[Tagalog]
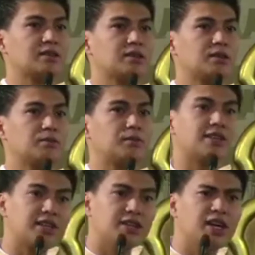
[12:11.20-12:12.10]

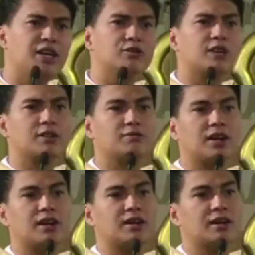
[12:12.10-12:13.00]
Pagtanda nung
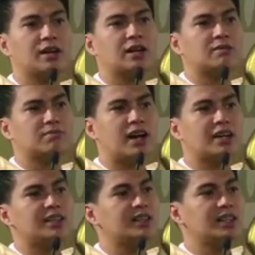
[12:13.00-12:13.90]
ama, bakit
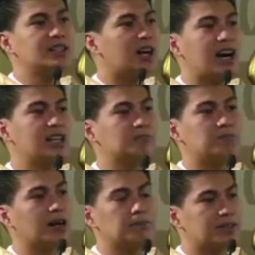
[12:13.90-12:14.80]
hindi niya kayang
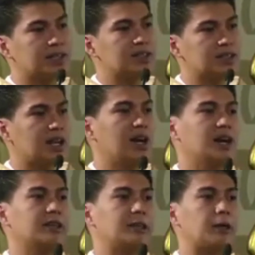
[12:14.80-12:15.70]
pagpasensyahan?
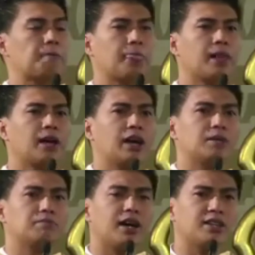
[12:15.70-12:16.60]

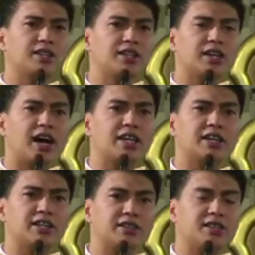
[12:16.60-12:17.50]
Bakit hindi niya kayang
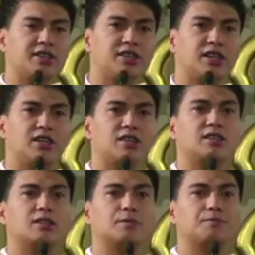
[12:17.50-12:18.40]

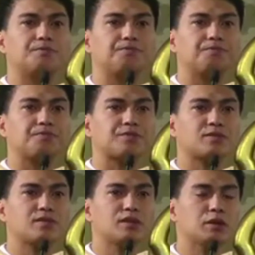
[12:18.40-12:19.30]
intindihin?
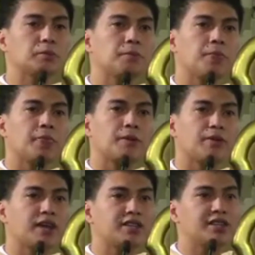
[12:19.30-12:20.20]

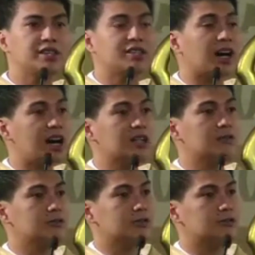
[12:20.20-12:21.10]
Bakit hindi niya kayang
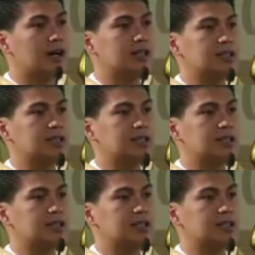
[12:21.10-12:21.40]
unawain?